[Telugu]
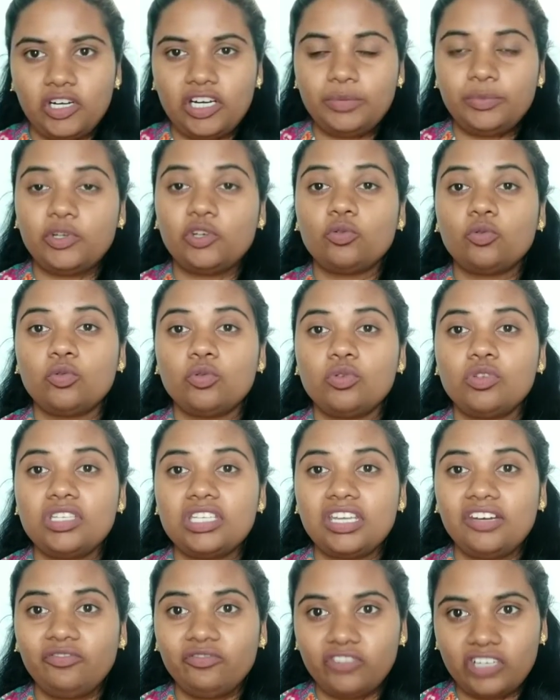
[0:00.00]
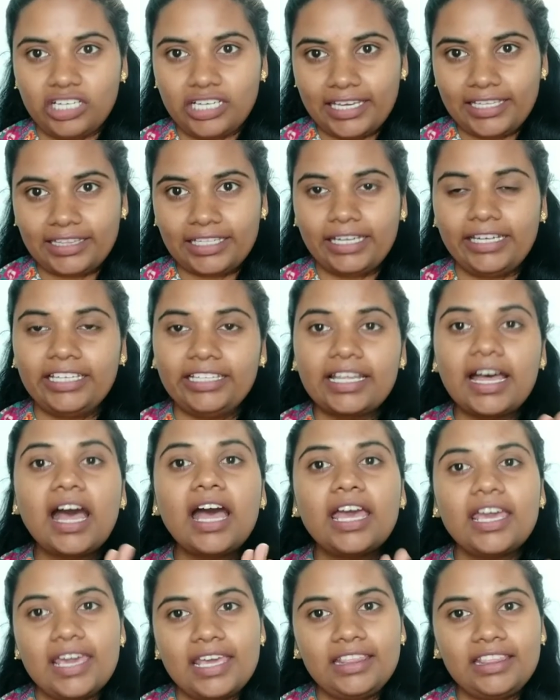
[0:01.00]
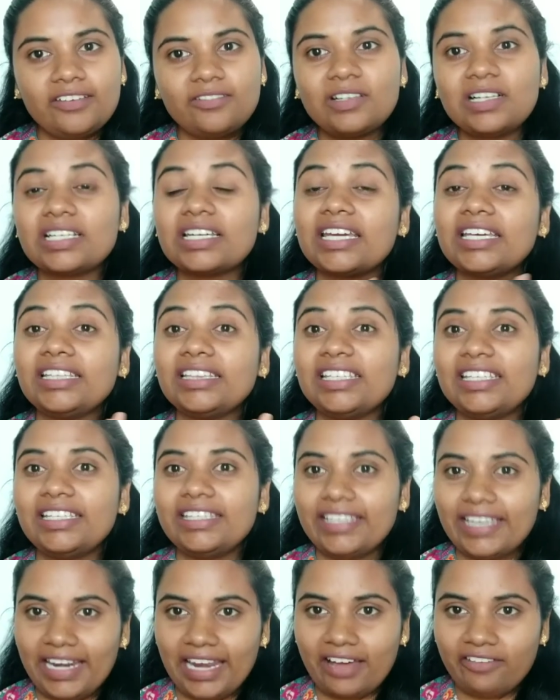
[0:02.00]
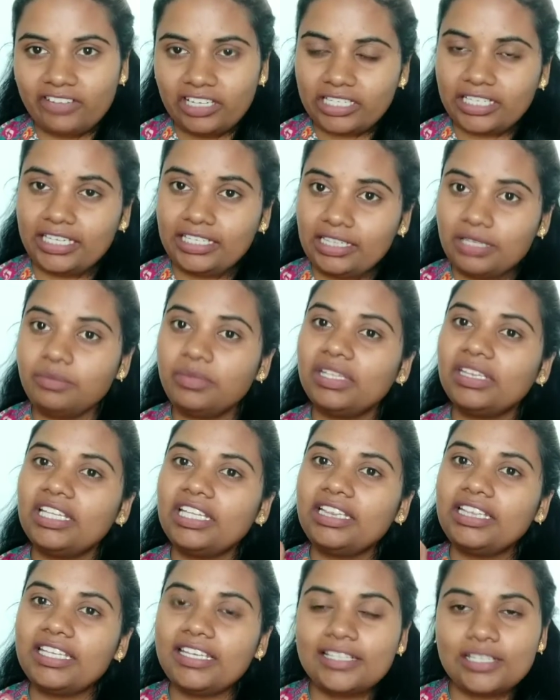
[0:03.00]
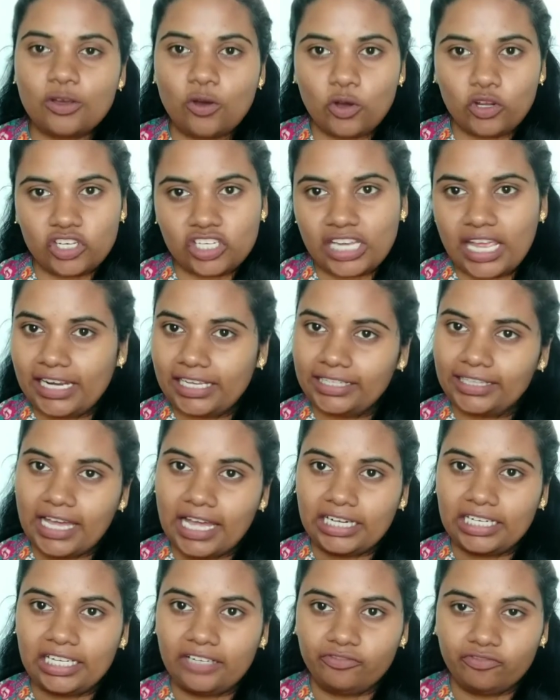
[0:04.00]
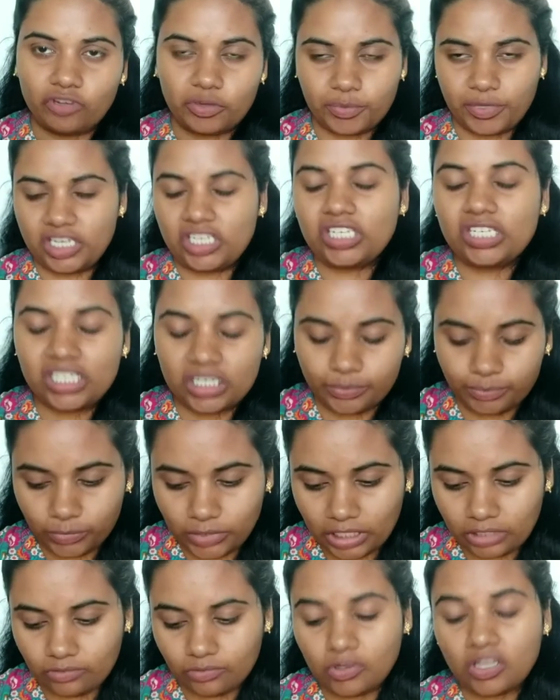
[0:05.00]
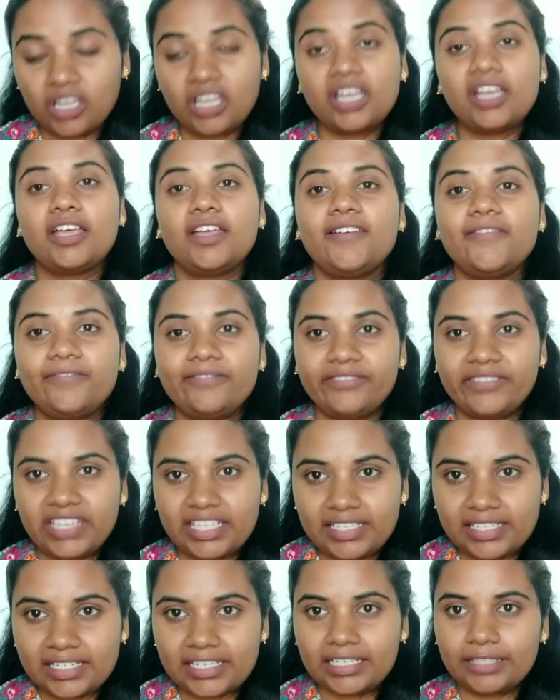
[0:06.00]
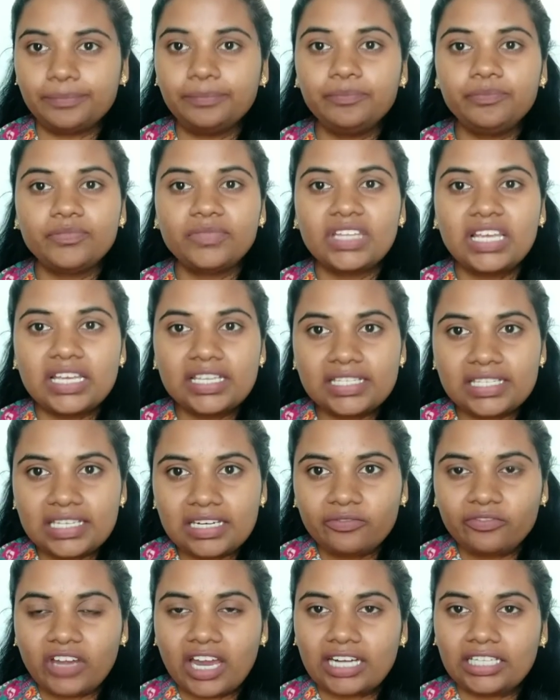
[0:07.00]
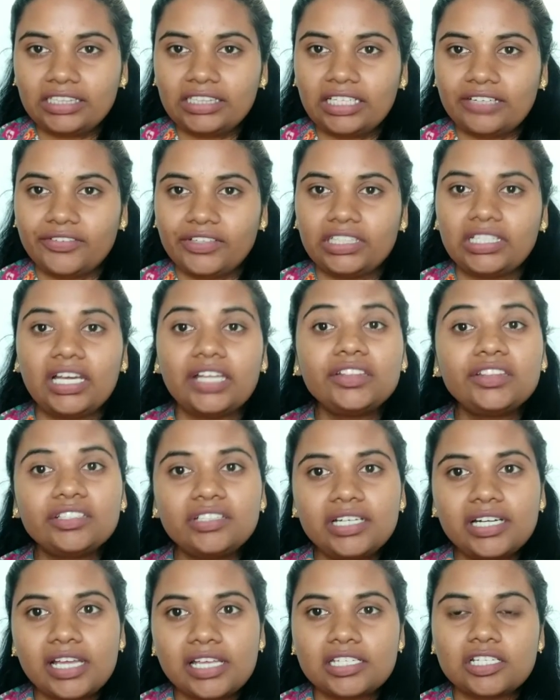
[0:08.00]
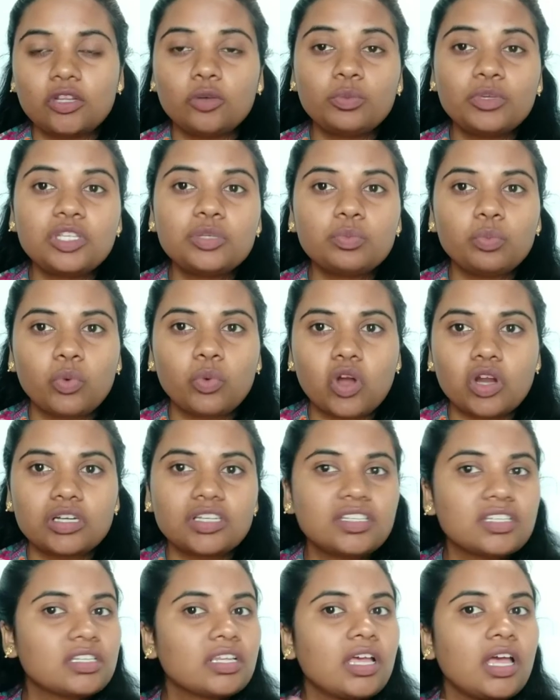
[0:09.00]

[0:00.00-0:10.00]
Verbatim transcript: నేను మీకు సీరం వర్క్ అయిందా లేదా ఎంత వర్క్ అయింది ఎలా వర్క్ అయింది మీరు దీన్ని తీసుకోవచ్చా లేదా అనే ఇన్ఫర్మేషన్ చెప్తాను ఫస్ట్లీ సీరం వాడిన తర్వాత త్రీ డేస్లో మీ స్పాట్స్